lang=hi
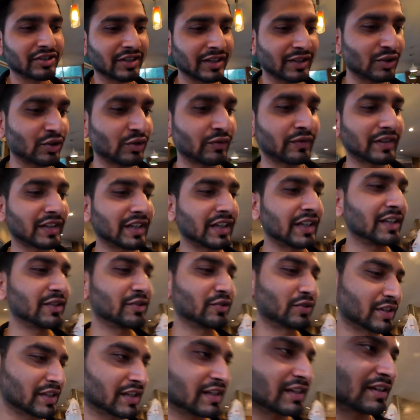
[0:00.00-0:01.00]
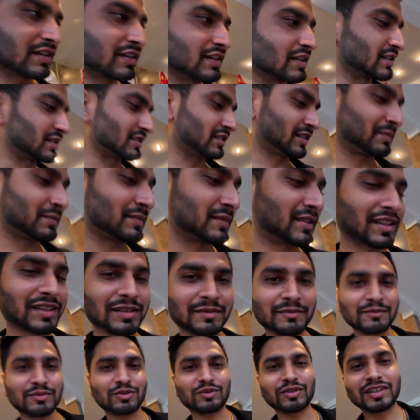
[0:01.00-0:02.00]
चाय कॉफ़ी रेडी हो रही है तब तक
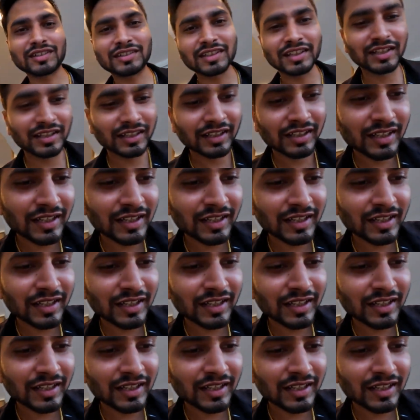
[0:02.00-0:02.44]
हम थोड़ा सा